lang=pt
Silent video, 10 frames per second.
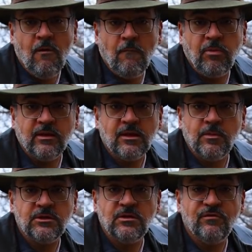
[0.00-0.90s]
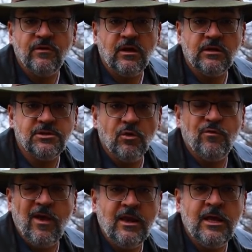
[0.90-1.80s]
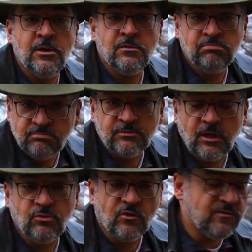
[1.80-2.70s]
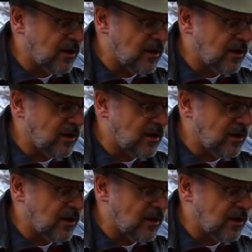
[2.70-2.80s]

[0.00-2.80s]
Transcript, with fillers: é completamente diferente. Eu, velhinho, já estou